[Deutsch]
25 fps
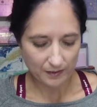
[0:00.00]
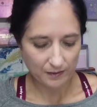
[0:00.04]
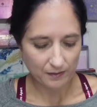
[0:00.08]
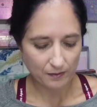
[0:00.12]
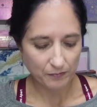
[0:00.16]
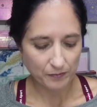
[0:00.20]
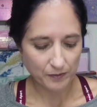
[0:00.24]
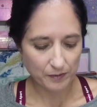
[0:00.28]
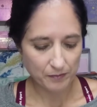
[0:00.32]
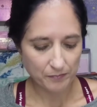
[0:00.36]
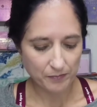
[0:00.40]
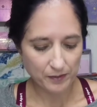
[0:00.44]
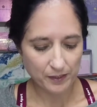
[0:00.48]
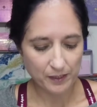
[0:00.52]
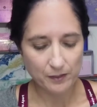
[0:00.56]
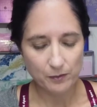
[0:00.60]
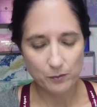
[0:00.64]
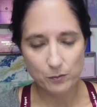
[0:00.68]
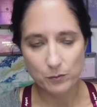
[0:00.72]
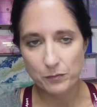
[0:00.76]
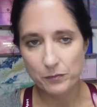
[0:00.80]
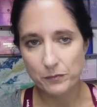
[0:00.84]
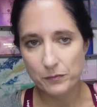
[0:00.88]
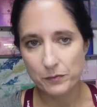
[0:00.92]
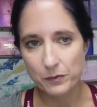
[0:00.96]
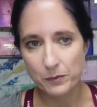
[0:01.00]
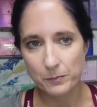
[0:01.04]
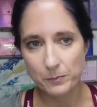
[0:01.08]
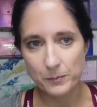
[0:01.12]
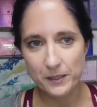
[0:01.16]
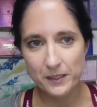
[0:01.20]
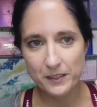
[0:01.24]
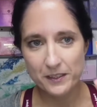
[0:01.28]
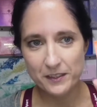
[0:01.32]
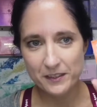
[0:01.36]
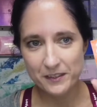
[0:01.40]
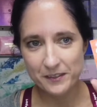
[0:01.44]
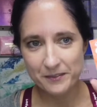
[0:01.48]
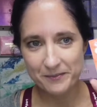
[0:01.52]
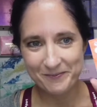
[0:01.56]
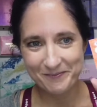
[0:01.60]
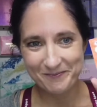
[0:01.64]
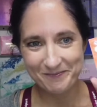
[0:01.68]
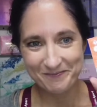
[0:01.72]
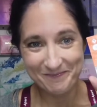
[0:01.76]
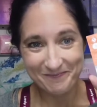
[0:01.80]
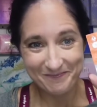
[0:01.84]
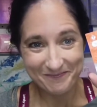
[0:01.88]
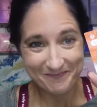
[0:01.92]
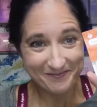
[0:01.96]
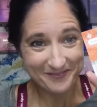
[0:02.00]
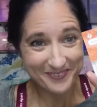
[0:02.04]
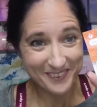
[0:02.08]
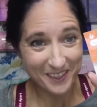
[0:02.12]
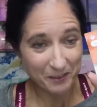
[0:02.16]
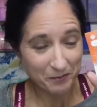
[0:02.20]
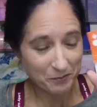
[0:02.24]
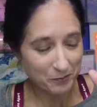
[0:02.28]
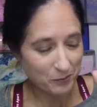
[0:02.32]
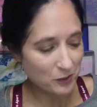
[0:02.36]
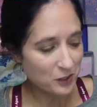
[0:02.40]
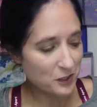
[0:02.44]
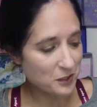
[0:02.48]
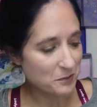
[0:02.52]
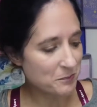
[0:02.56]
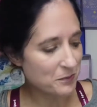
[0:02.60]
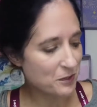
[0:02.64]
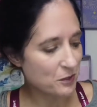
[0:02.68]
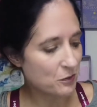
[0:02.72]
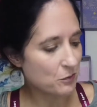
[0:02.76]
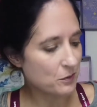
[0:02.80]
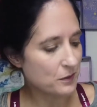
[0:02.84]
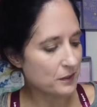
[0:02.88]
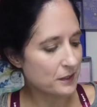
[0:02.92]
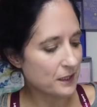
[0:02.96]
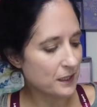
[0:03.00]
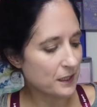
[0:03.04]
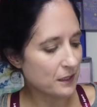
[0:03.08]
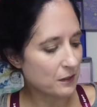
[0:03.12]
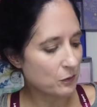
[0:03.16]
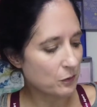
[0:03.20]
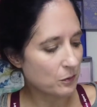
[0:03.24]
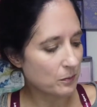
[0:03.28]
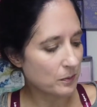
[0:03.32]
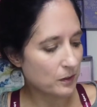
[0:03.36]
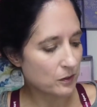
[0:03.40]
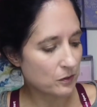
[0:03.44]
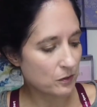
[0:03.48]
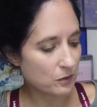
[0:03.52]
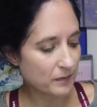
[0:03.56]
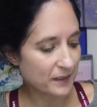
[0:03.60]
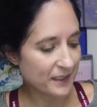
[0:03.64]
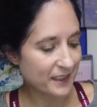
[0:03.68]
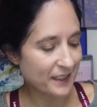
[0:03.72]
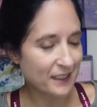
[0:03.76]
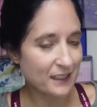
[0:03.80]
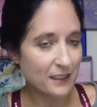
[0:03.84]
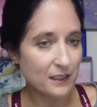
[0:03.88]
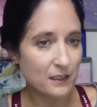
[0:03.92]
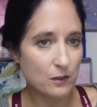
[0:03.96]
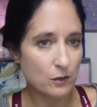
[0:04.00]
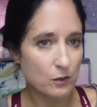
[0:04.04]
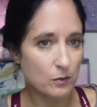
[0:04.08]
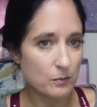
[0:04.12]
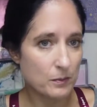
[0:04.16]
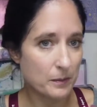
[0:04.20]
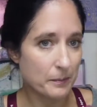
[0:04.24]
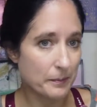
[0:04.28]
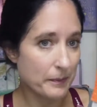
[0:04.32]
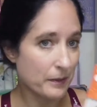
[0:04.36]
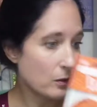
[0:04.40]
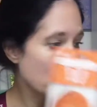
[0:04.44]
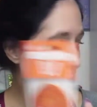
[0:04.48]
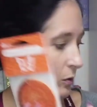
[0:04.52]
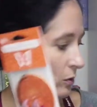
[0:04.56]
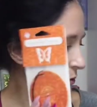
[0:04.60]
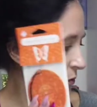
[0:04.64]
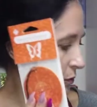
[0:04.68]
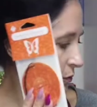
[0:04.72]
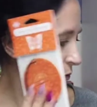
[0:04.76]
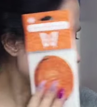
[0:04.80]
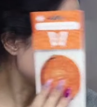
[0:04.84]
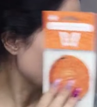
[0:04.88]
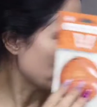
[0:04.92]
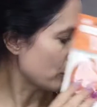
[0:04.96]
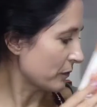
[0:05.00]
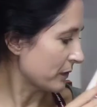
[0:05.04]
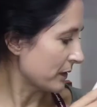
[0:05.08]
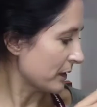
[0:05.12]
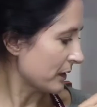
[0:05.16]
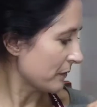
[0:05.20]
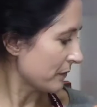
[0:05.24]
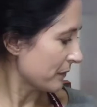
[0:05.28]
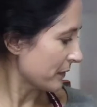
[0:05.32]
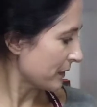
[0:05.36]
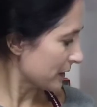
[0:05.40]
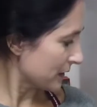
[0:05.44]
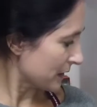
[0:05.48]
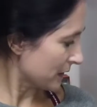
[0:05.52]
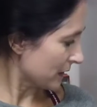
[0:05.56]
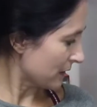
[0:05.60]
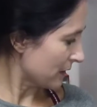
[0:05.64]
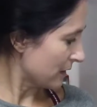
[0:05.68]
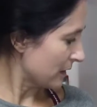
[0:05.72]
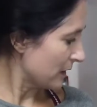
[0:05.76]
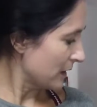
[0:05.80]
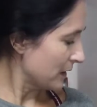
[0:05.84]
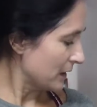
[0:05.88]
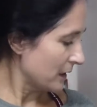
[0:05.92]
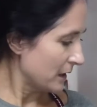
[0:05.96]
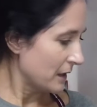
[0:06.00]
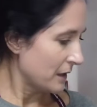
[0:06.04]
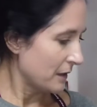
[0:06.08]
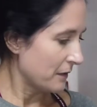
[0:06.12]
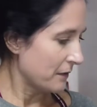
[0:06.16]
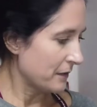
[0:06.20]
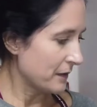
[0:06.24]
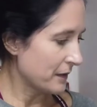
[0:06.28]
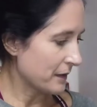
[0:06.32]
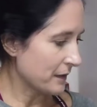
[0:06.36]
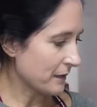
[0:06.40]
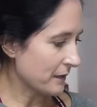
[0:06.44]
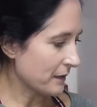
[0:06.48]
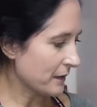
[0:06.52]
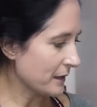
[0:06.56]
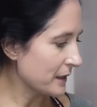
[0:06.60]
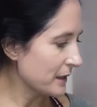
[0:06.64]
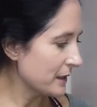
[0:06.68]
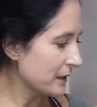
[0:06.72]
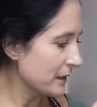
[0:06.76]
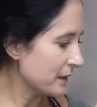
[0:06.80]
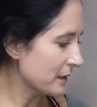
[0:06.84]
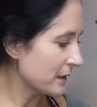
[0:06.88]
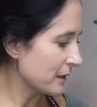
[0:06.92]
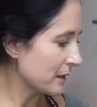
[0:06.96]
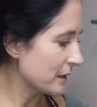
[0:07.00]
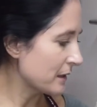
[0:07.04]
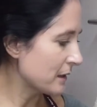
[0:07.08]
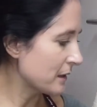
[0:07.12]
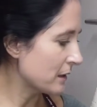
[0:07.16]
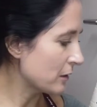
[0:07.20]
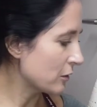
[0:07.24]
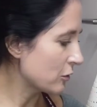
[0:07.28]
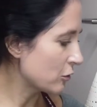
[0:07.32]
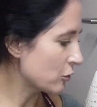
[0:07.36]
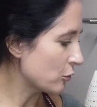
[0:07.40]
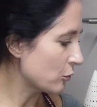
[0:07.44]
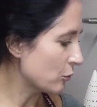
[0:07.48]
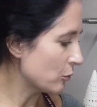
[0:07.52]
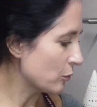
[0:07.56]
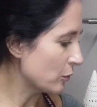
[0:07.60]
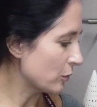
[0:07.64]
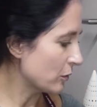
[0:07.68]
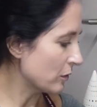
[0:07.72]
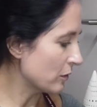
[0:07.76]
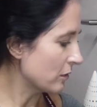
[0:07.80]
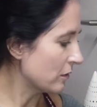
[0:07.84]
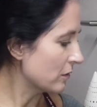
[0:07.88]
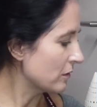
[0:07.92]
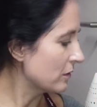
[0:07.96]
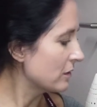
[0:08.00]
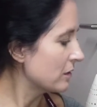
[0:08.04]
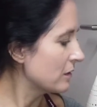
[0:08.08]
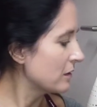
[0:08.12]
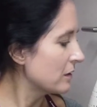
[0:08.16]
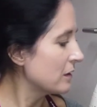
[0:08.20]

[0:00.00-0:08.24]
Das ist auf jeden Fall ein Duft für mich. Hm, da freue ich mich schon sehr drüber. Und sowas kann ich auch immer brauchen, so ein Dufterfrischer. Ich finde das richtig, richtig schön.